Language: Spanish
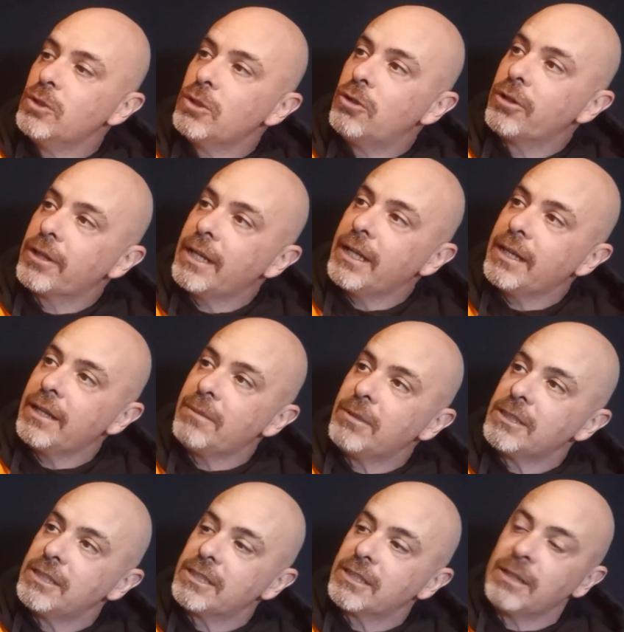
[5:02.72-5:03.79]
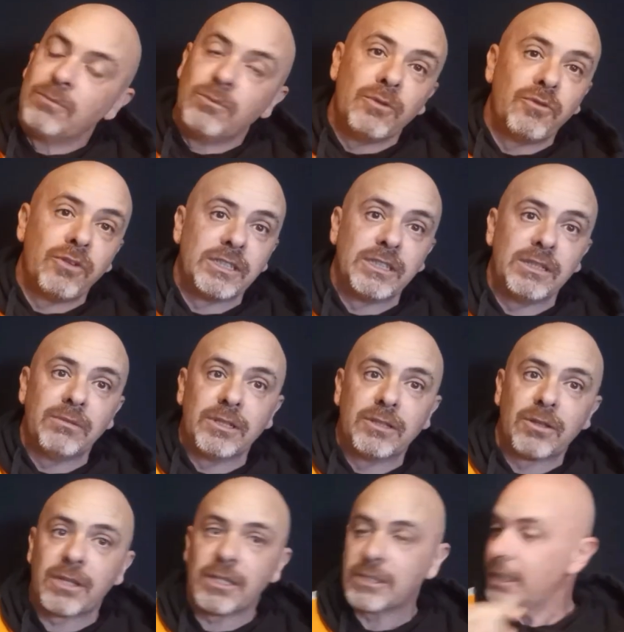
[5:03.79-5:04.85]
gorda y además es que es muy flexible,
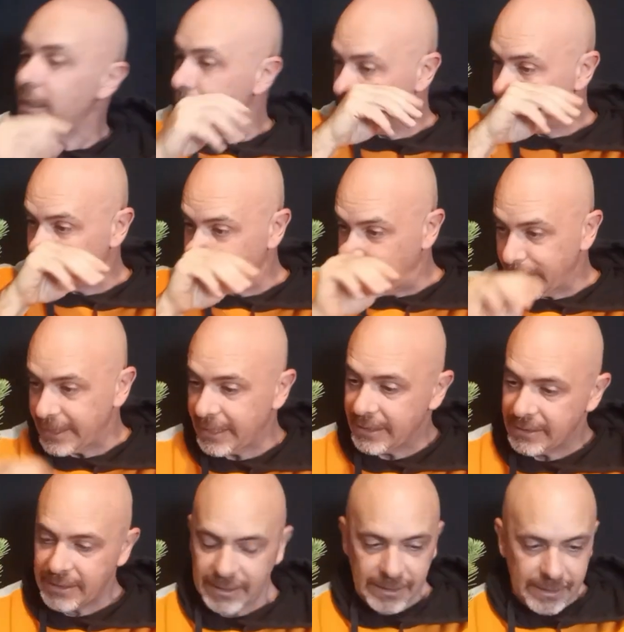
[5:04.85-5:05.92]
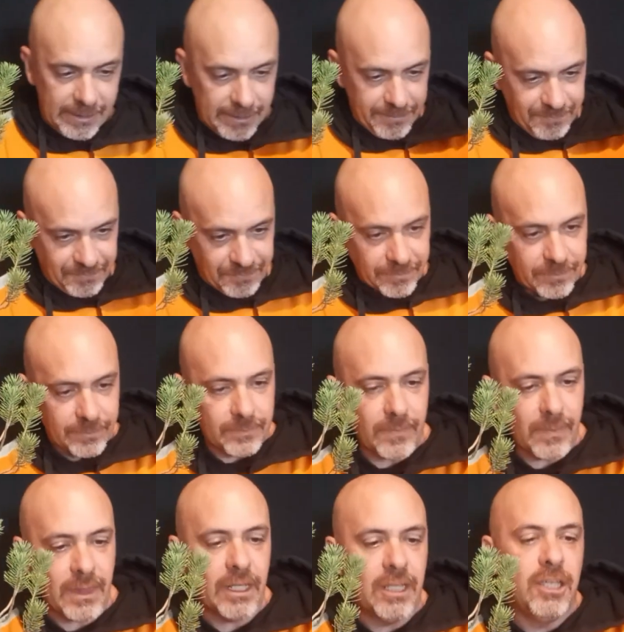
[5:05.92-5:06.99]
entonces ahí no haría falta.
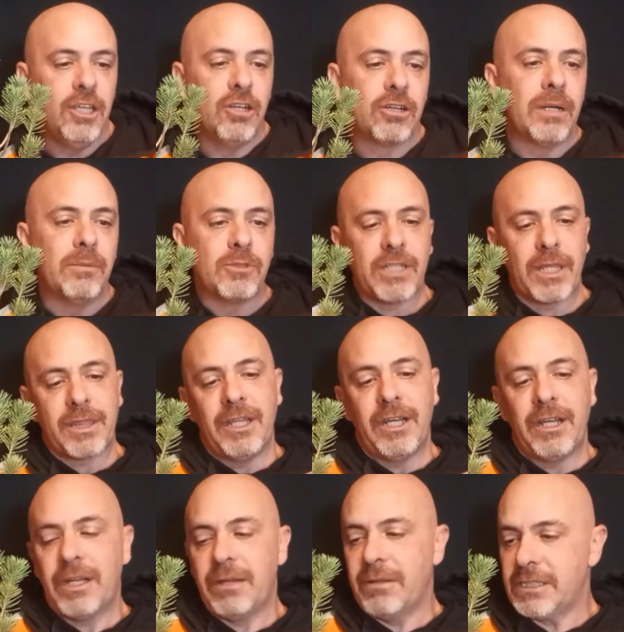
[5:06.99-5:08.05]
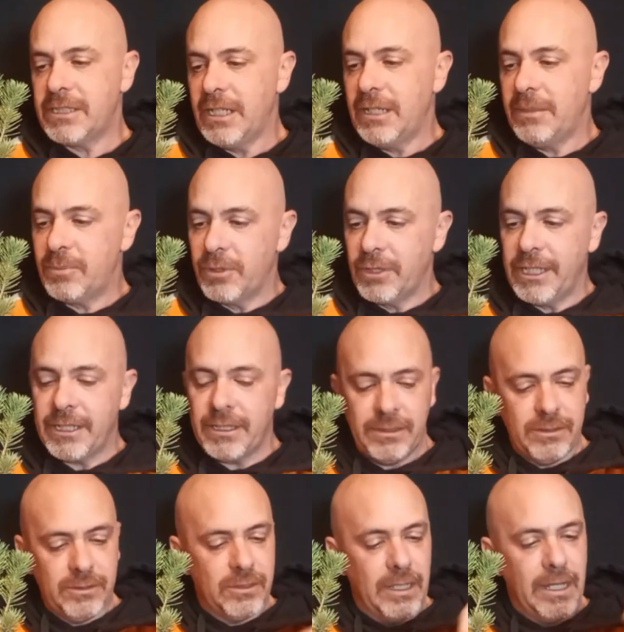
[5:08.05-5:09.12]
Y lo que vamos a hacer ahora va a ser
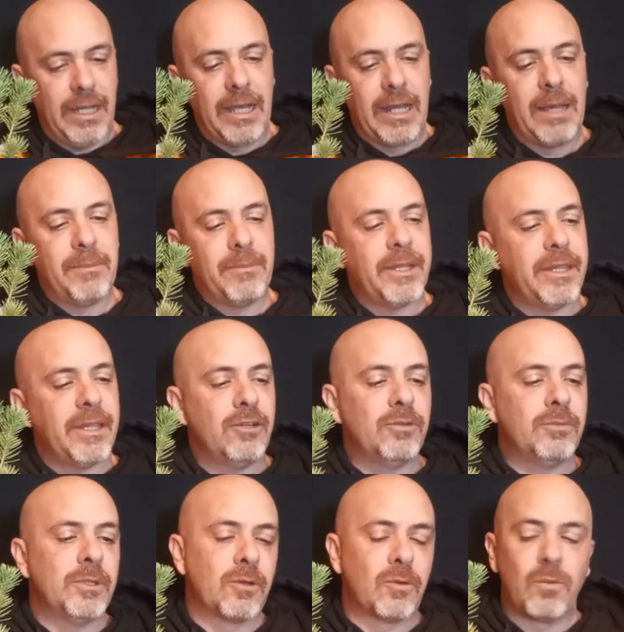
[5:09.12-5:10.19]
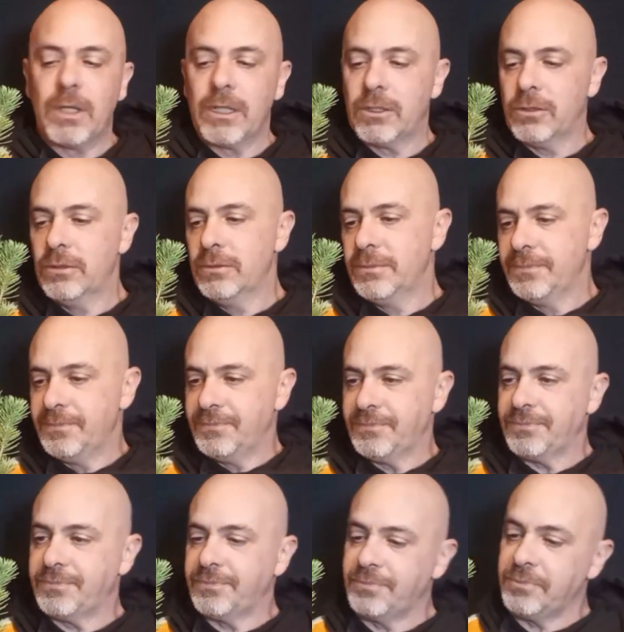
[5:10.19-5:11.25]
poner alambre del número 4.
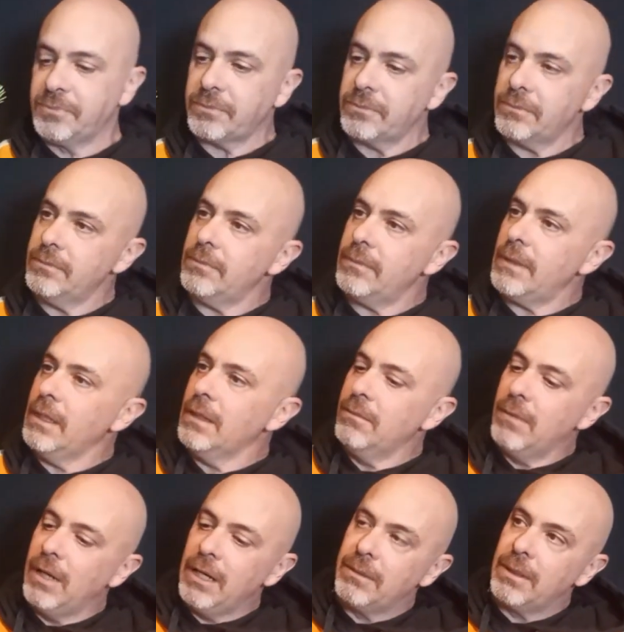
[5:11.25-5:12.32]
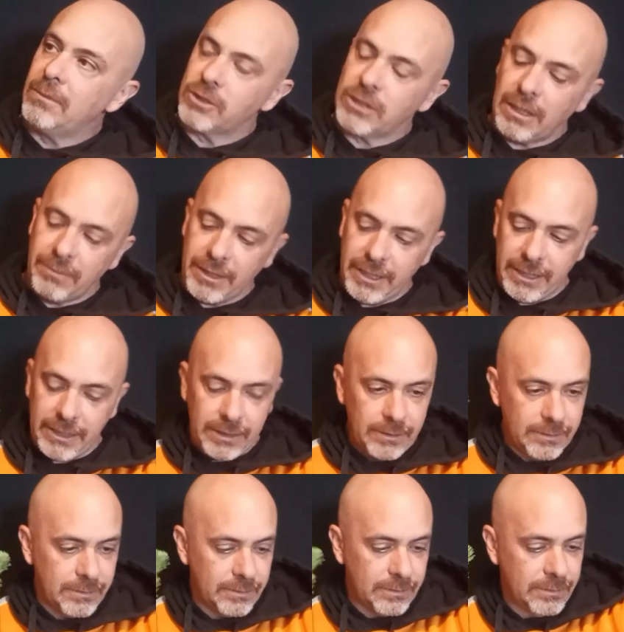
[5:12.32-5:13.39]
Vale, vamos a medir.